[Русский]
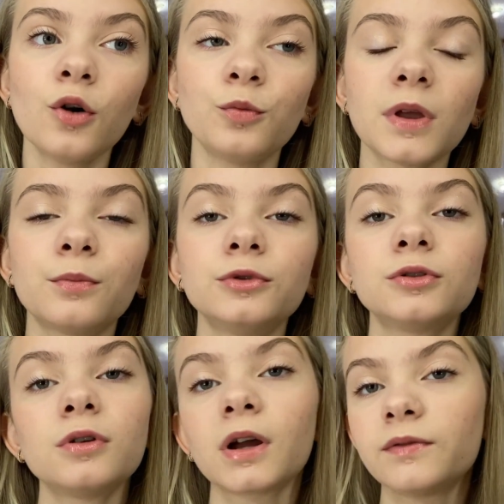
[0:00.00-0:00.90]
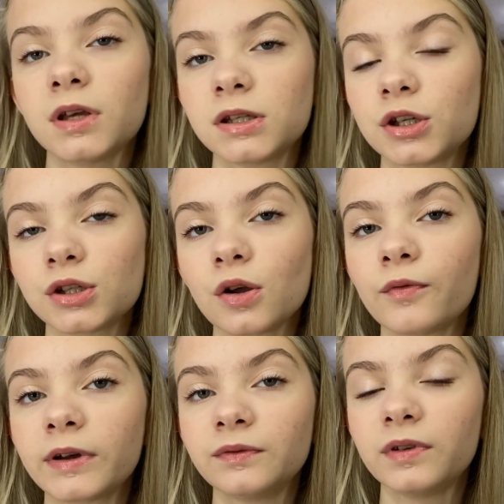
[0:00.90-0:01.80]
У меня будет только в 10
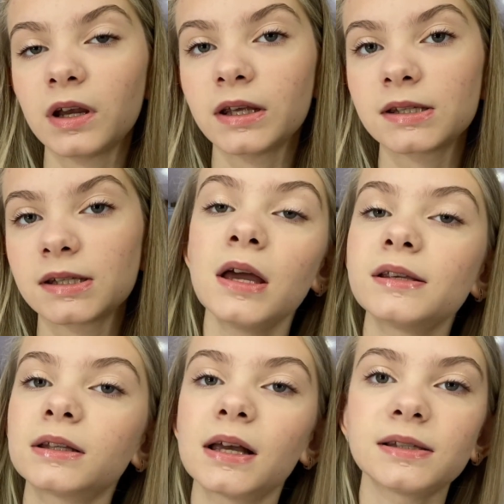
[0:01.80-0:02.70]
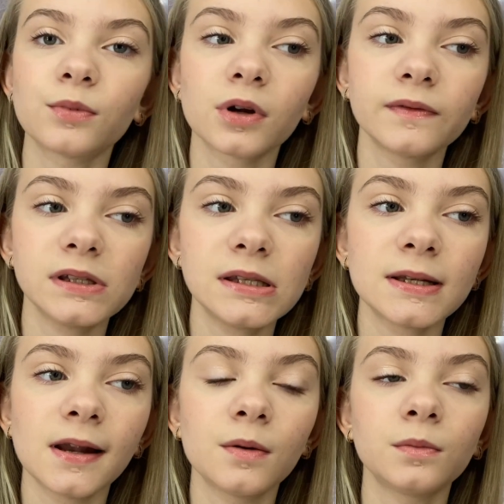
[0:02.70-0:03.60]
часов конференция с классным
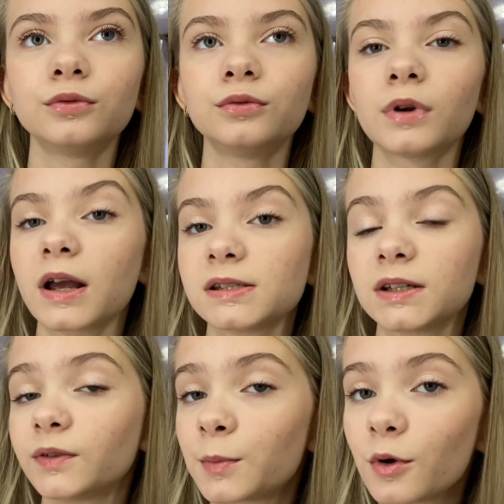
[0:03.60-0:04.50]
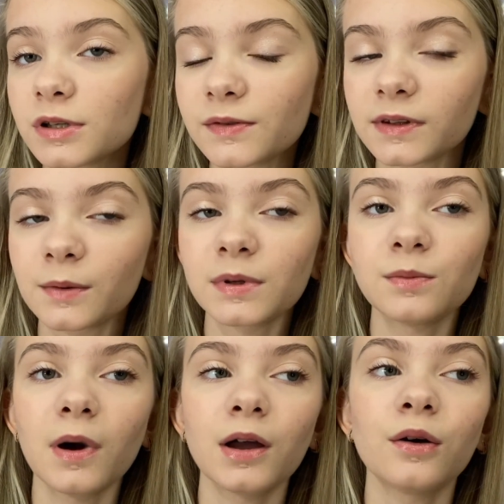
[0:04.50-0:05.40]
руководителем у разных вопросов, я так
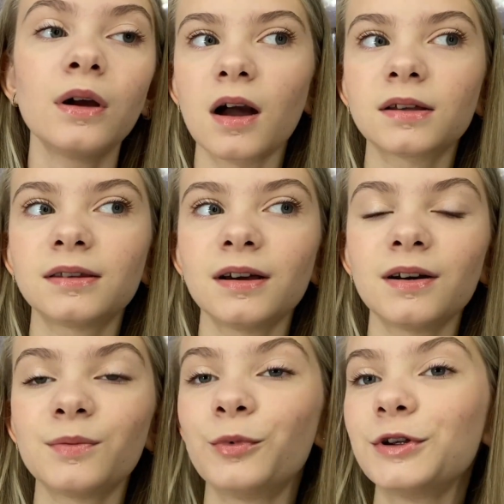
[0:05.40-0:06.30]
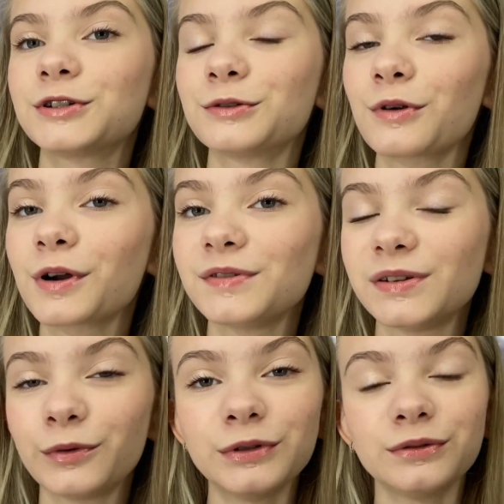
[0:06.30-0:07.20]
понимаю. Как-то больше уроков
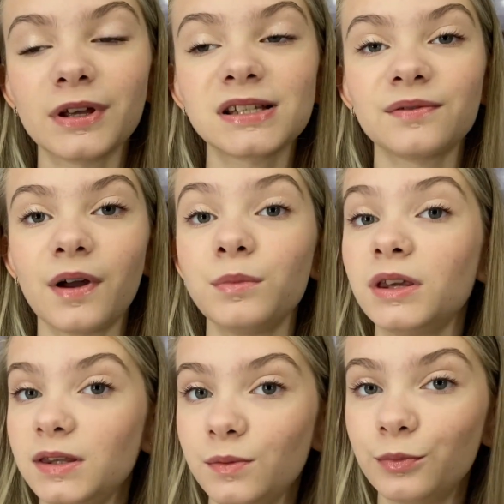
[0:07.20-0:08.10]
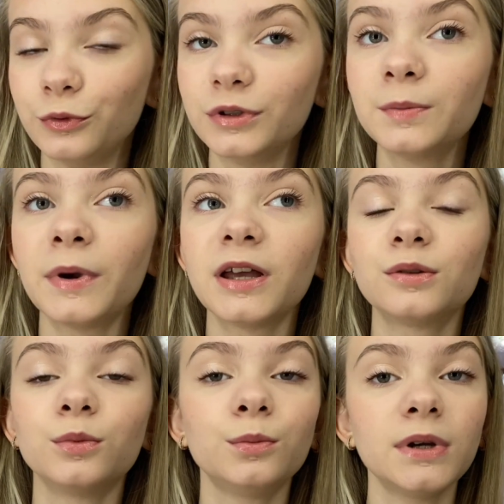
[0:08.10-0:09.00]
сегодня у нас с вами не будет,
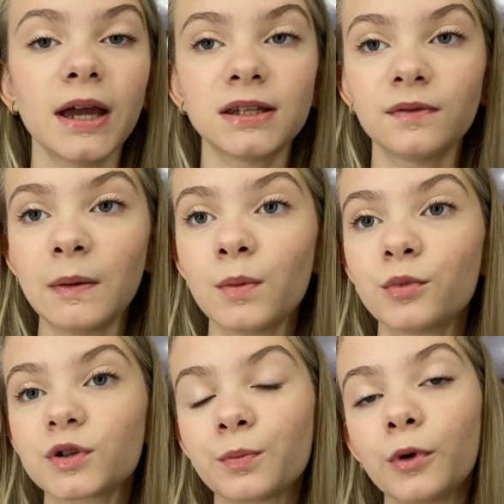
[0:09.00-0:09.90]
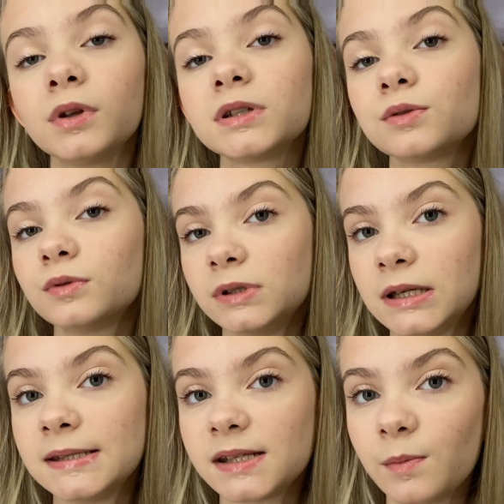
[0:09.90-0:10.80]
поэтому мы это время можем полностью
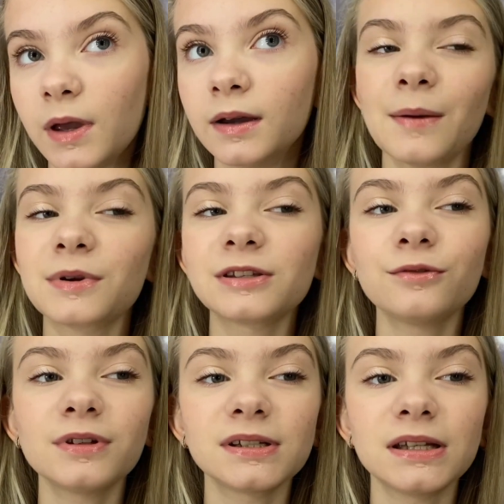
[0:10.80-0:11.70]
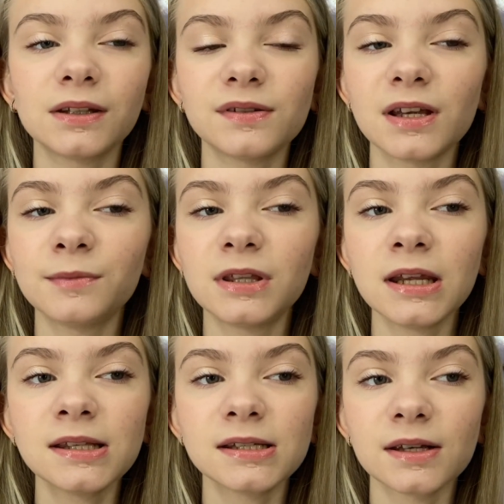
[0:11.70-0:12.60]
уделить себе. Проснулась где-то в
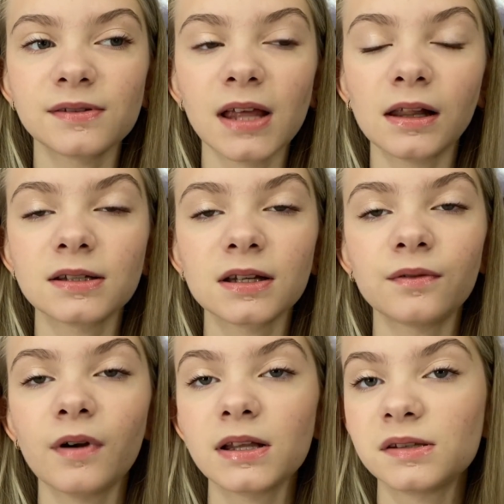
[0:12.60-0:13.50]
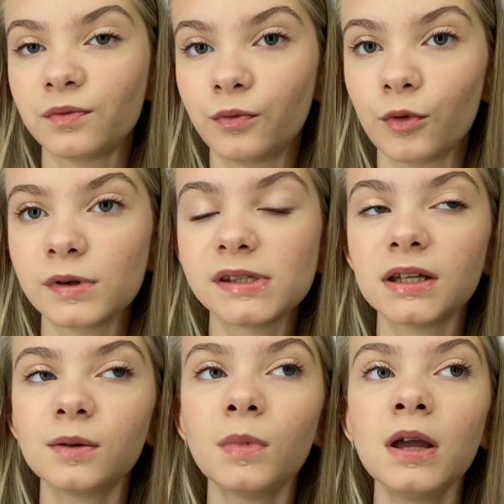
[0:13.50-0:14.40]
7.30, я встала с кровати в
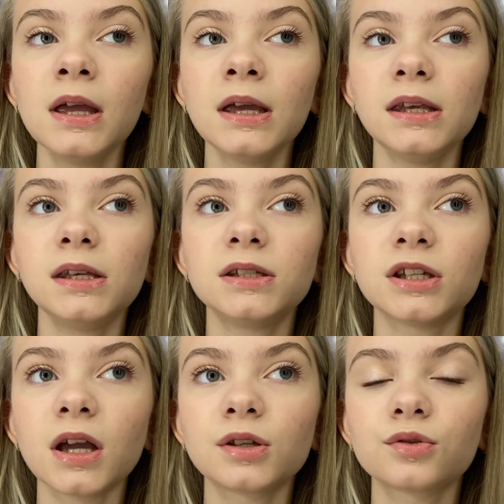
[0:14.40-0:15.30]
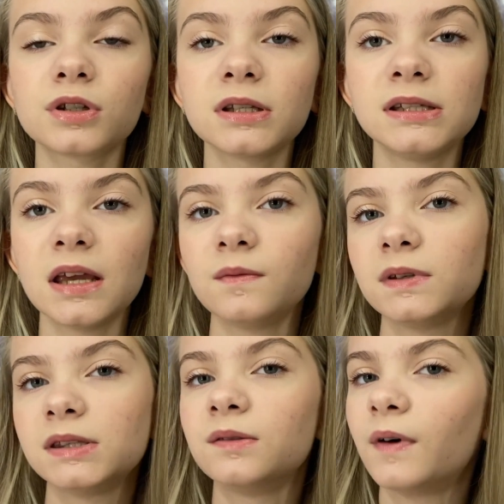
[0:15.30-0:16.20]
8, и сейчас уже
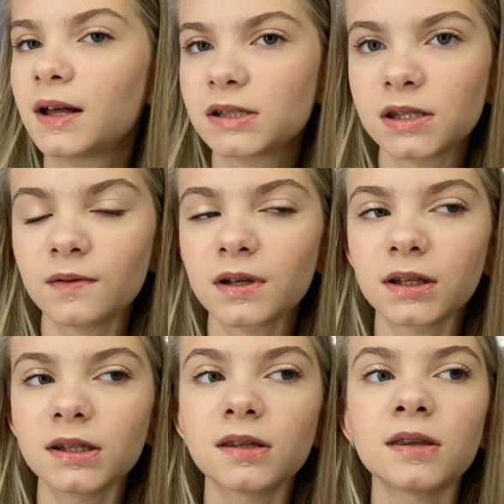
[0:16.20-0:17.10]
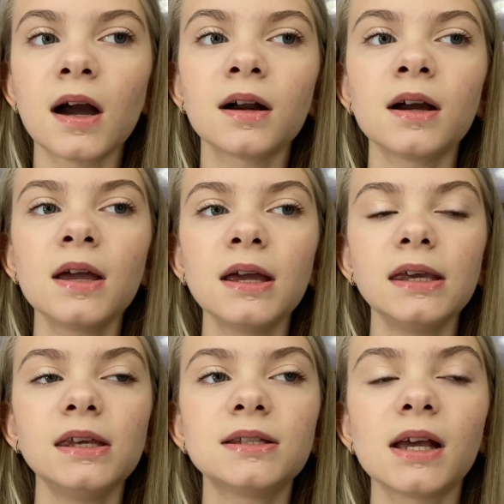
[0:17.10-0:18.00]
9.20, наверное, где-то так.
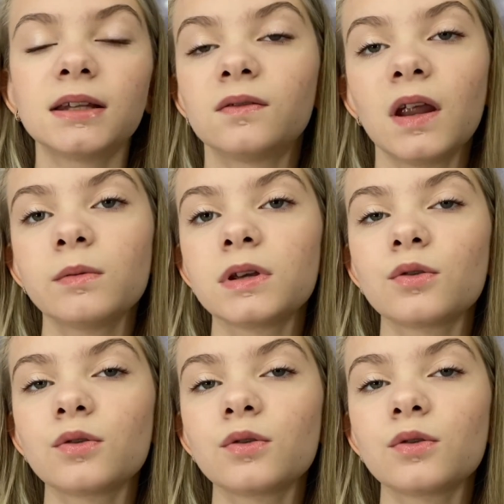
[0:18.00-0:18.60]
И за это время я